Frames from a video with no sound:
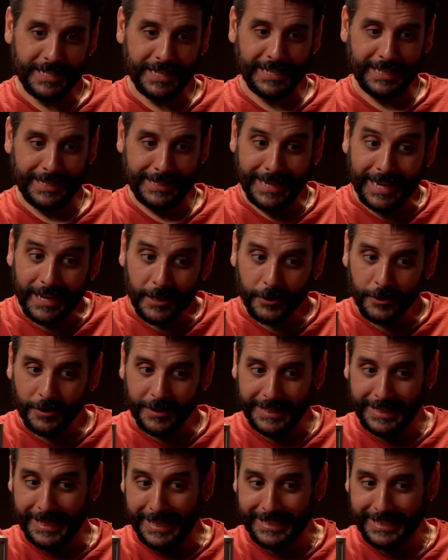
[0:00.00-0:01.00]
en algo,
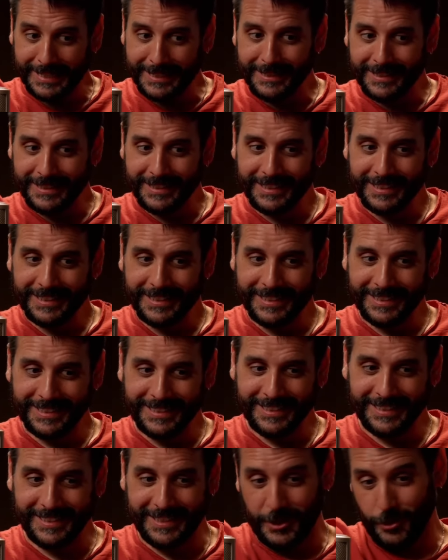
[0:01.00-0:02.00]
en alguien
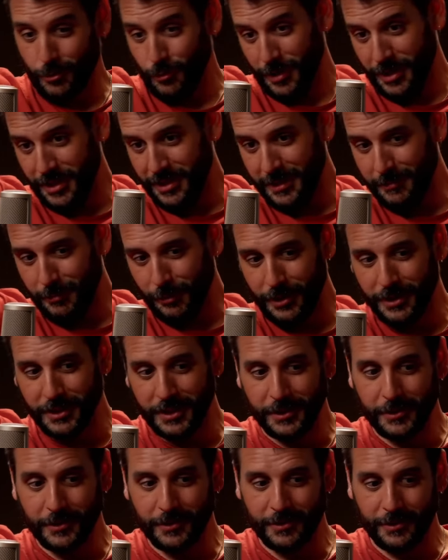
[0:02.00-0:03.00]
que es un líder
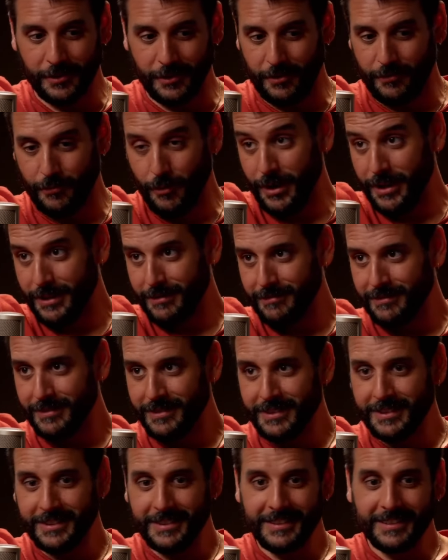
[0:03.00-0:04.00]
político, lo fue,
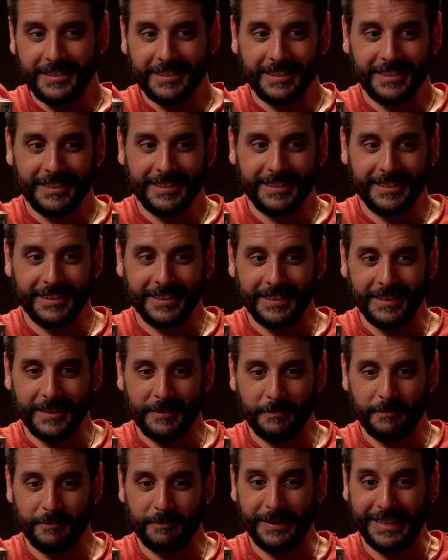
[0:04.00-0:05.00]
que
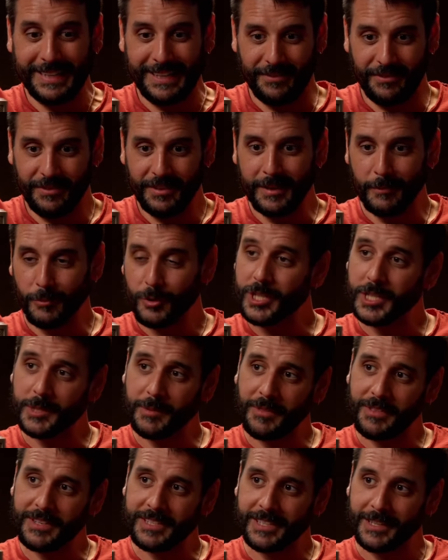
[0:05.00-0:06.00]
parecía muchas
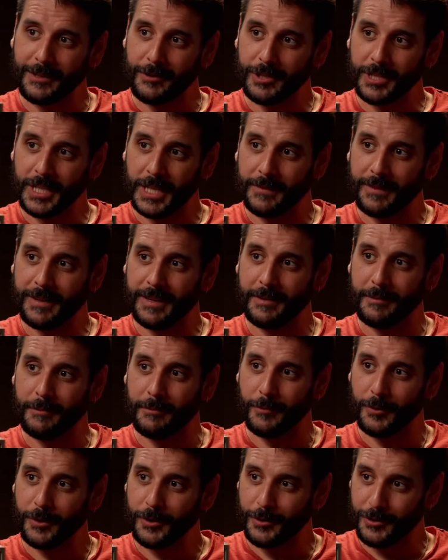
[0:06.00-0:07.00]
veces que no estaba
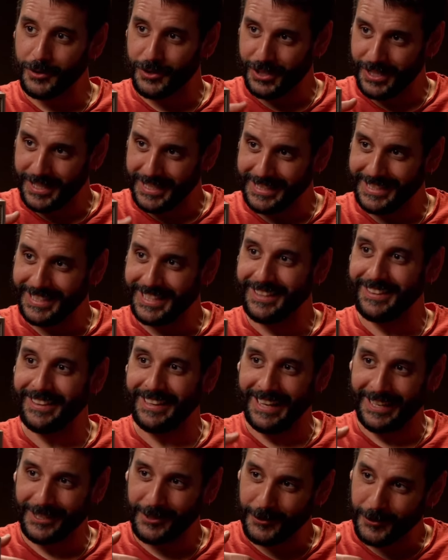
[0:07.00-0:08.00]
muy consciente del acto